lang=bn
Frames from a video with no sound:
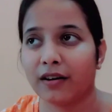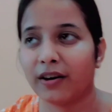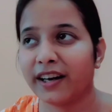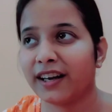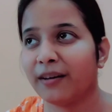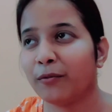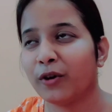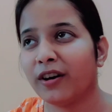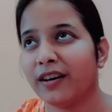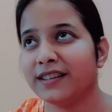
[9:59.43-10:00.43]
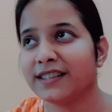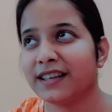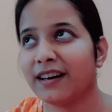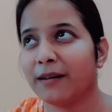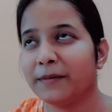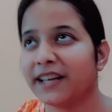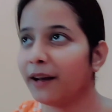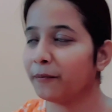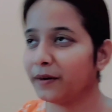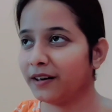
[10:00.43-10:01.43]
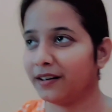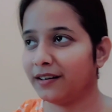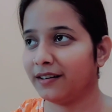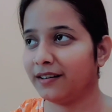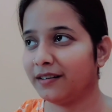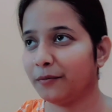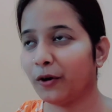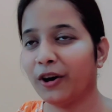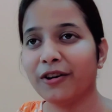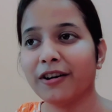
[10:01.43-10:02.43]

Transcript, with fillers: অনেকে মনে হয় যে না বিশাল লোক